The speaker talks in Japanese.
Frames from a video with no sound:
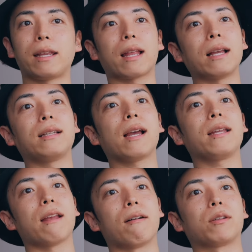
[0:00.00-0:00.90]
対戦
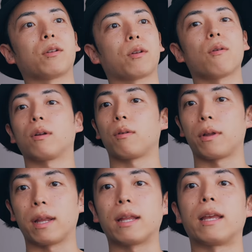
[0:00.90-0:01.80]
相手はちょっと許可取
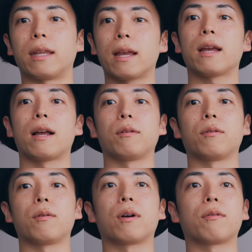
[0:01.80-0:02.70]
れてないんで、あの
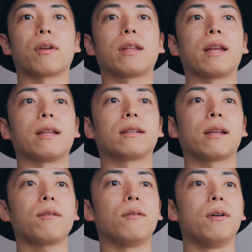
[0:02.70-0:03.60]
動画載っけないんです
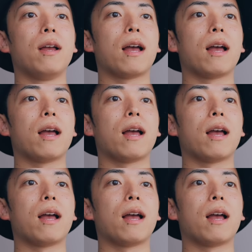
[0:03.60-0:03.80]
けど、